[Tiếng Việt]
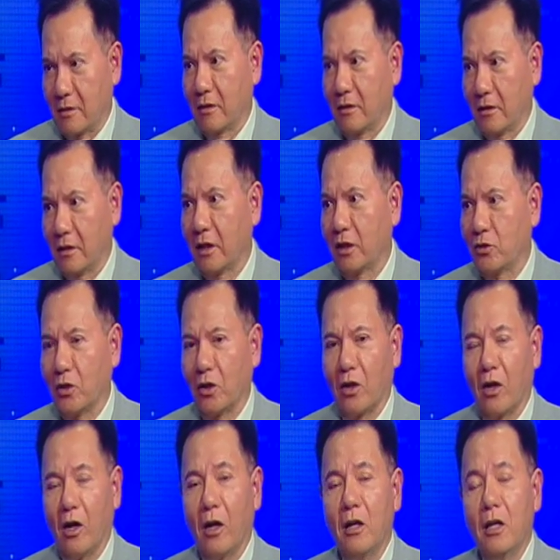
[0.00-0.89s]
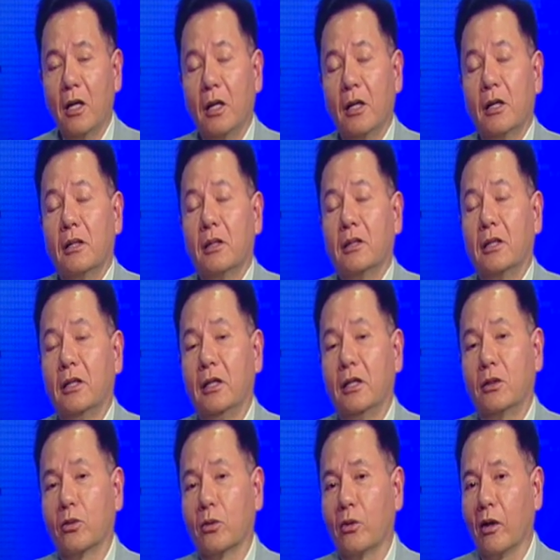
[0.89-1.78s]
những cái chuyện đó
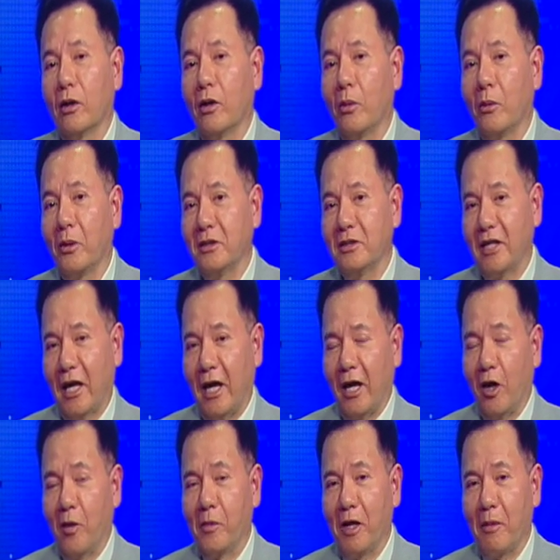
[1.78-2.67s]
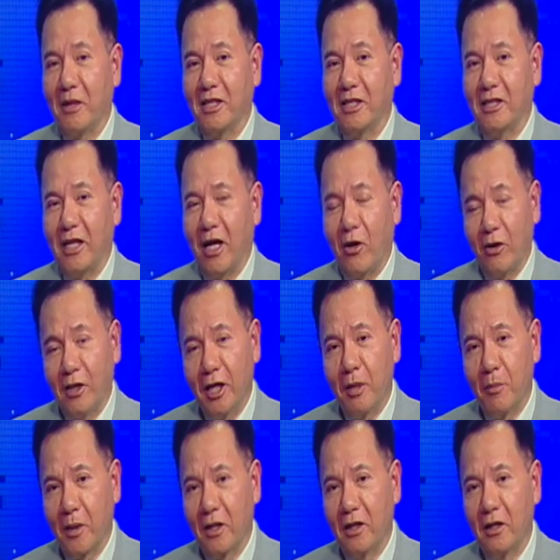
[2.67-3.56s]
thì chúng tôi không có dè là hôm nay bác sĩ trang nói
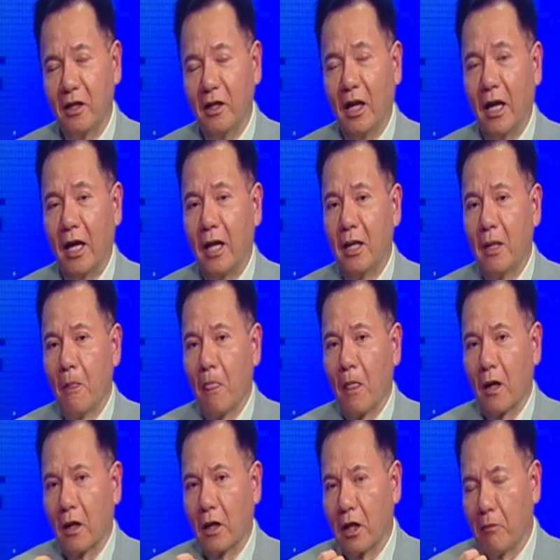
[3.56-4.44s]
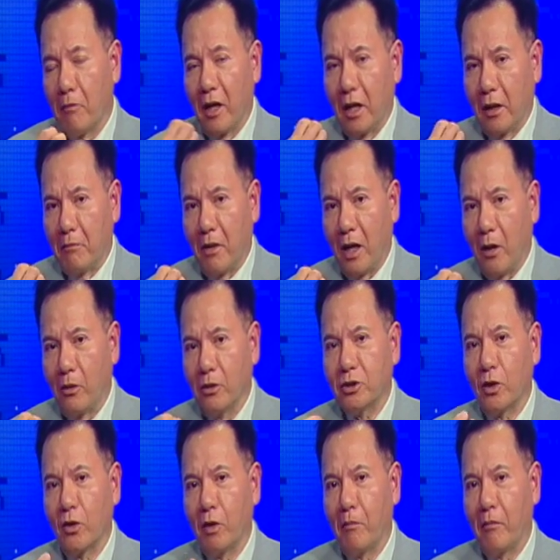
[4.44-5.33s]
thêm cái nữa là cái nó bẩy máu
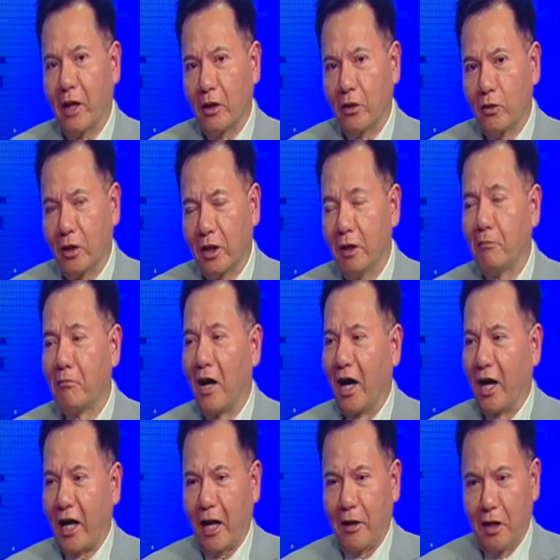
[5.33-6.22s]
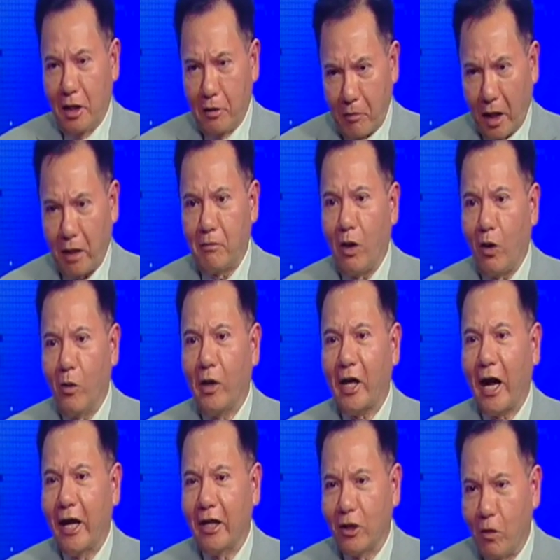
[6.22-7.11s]
xong nó mạch những cái mở khanh từ mạch máu
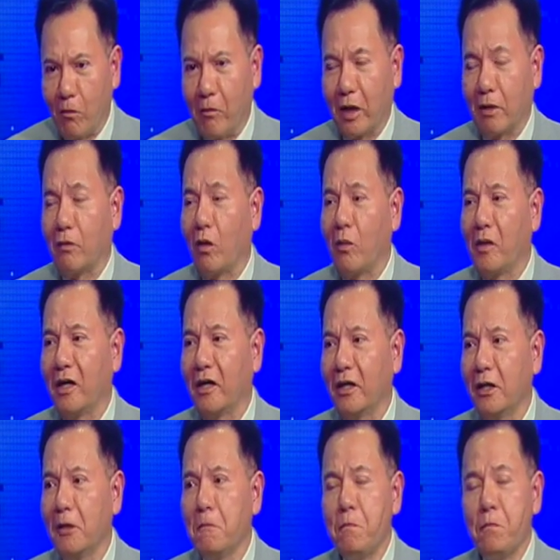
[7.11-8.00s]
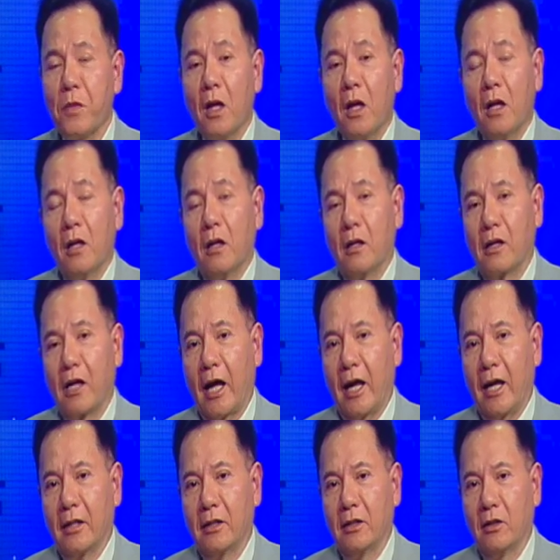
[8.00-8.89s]
khai thông mạch máu mới
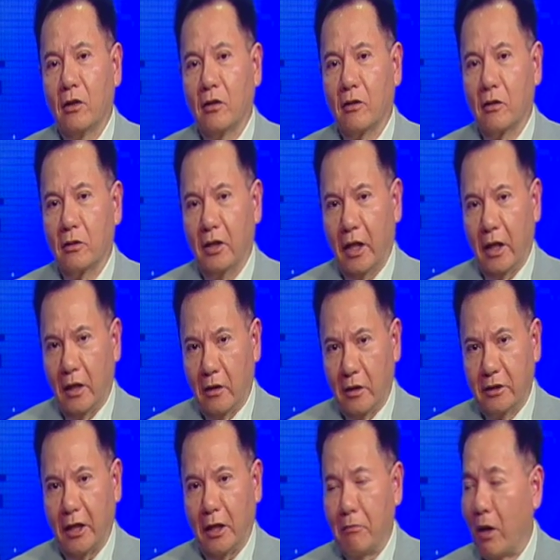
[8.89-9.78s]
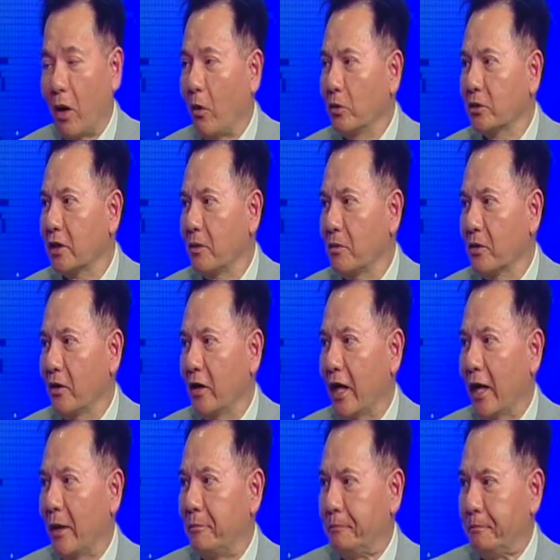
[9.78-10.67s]
ra thì nó có thể nó chảy máu xong nó
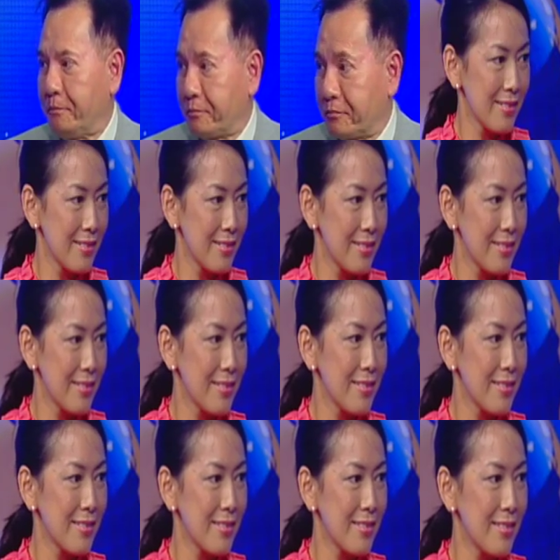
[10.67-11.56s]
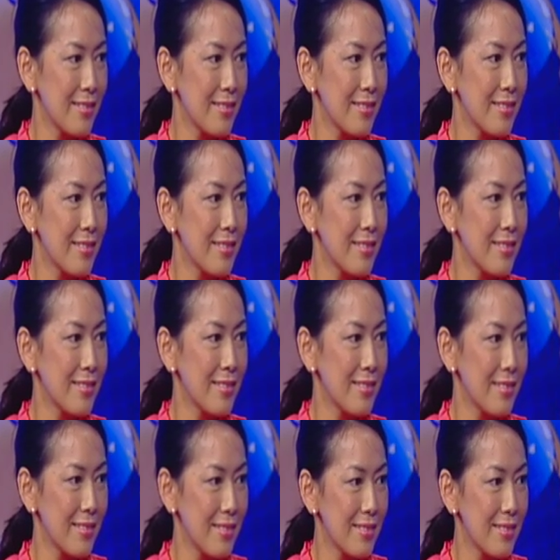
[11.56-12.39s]
làm tăng áp nhạc